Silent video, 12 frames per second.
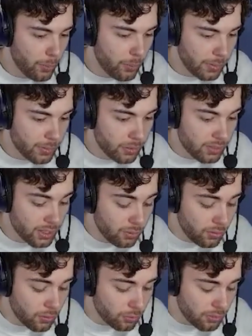à peu près. Parce que c'est les
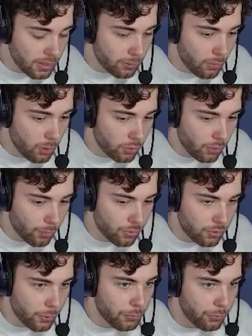deux seules choses qui me manquent dans mon
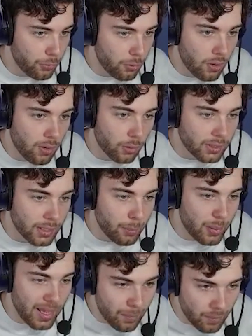stuff feu euh, retrait
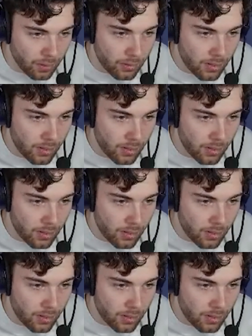PM.